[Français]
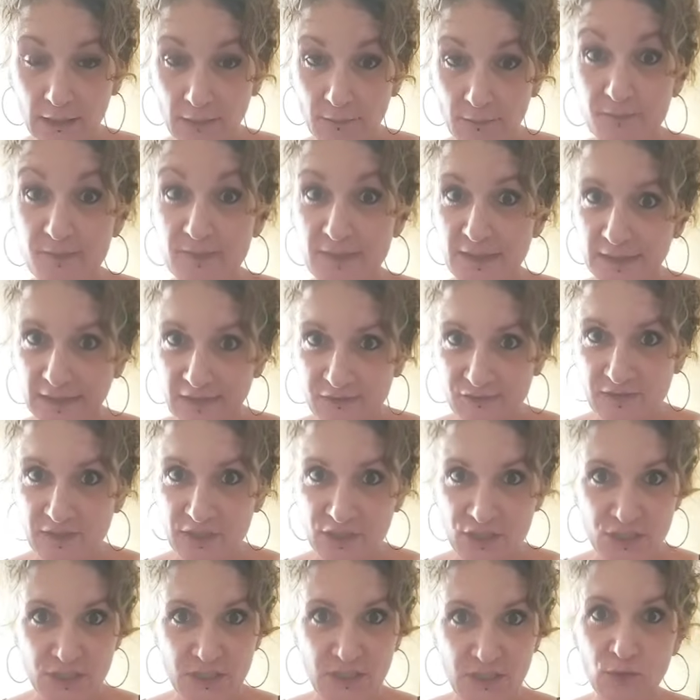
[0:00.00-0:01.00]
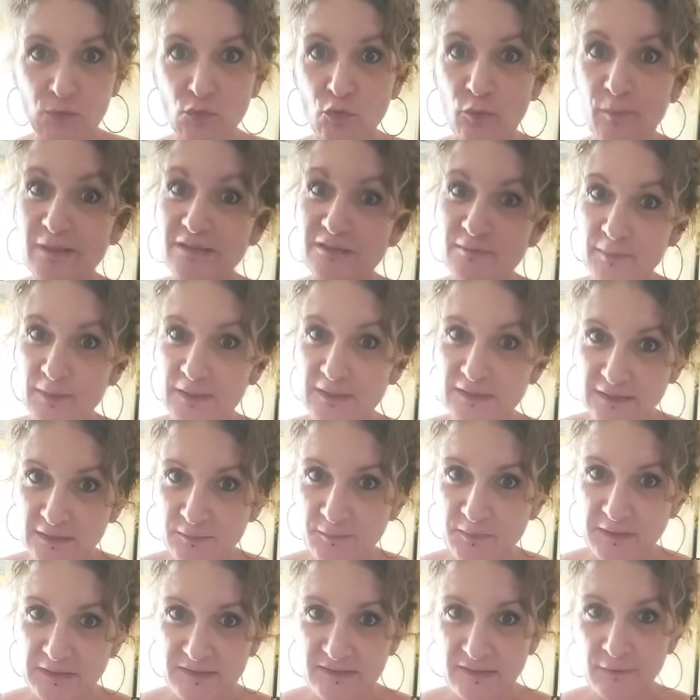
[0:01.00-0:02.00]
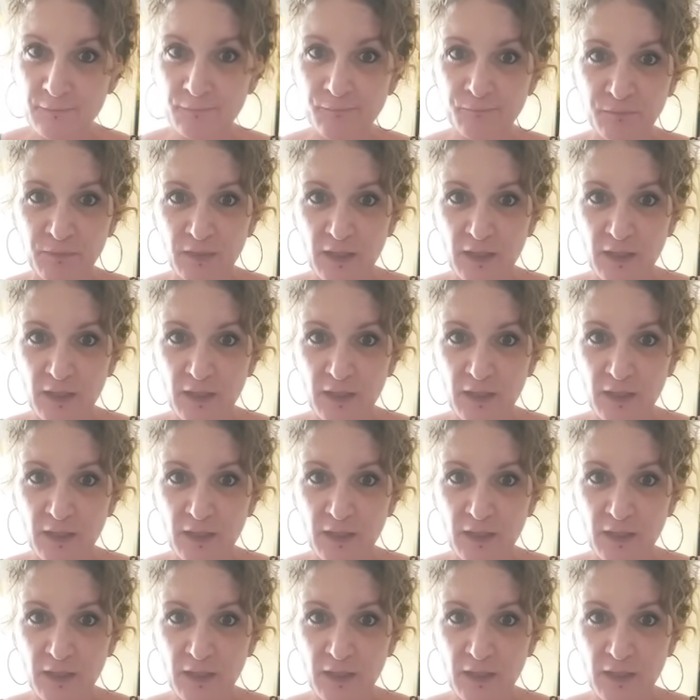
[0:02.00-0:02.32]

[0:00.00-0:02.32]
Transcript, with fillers: bien réfléchir, ne pas se précipiter